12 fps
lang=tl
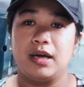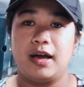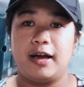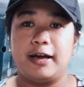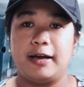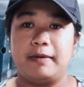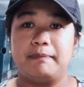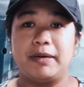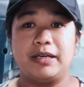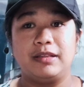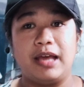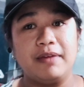um,
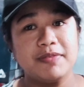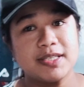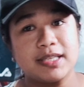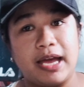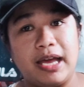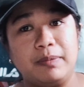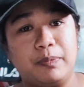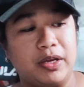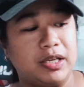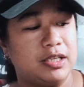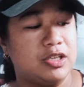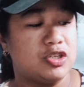pang lifestyle,
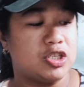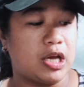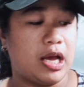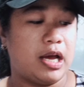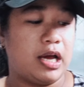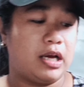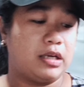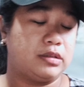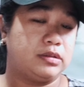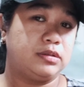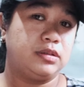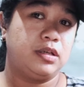pwede din siyang
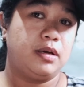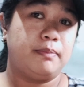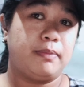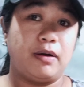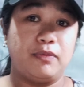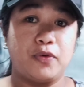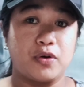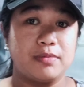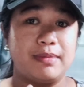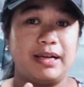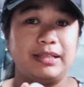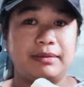pang
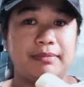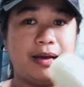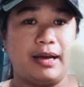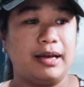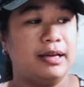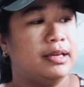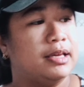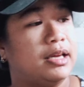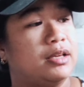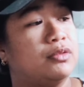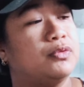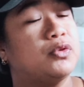formal, ba diba?
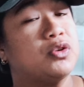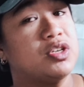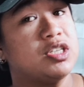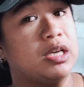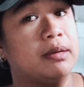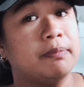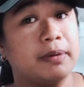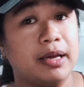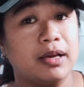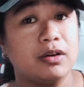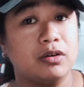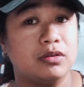And of course,
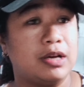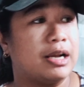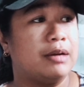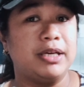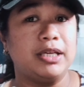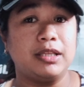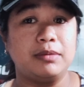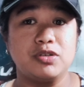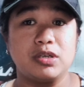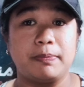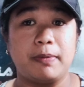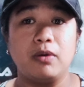syempre, kung gagamitin mo
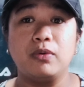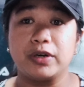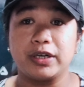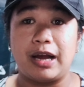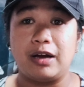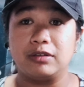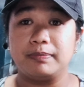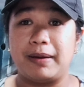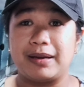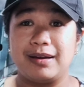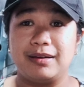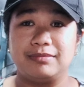siya pang workout,
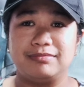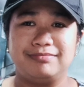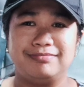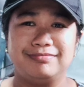parang